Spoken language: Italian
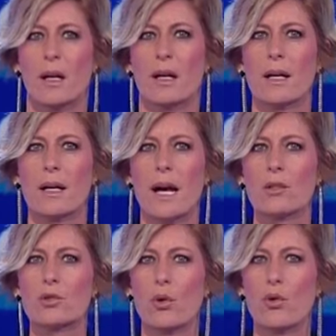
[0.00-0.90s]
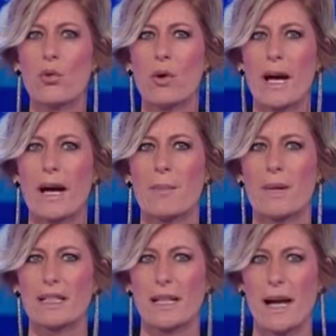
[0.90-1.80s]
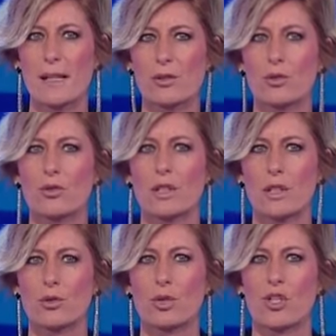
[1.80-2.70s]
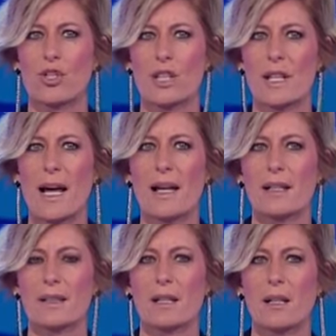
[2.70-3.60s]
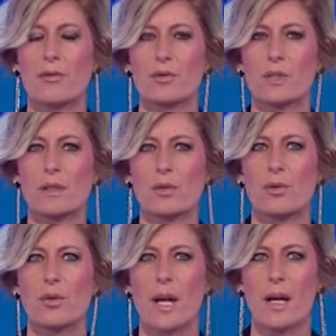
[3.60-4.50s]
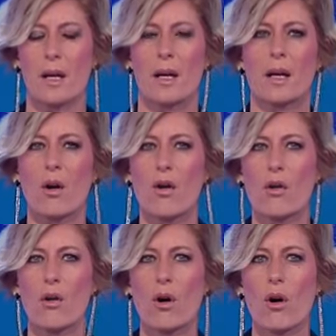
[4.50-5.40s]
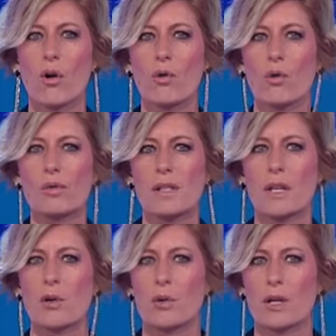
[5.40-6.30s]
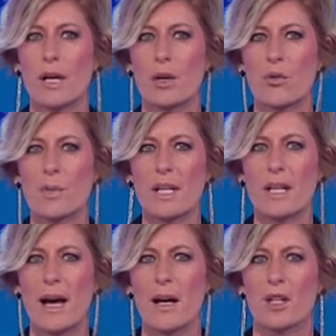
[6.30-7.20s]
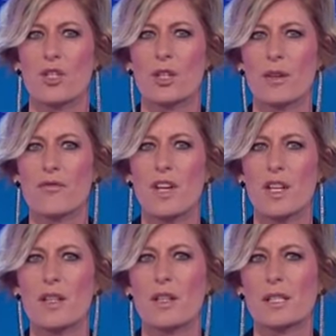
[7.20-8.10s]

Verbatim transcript: Anton Luca Matarazzo, direttore generale della Fondazione Longo Ollo Corlus e con Romina Cervigni,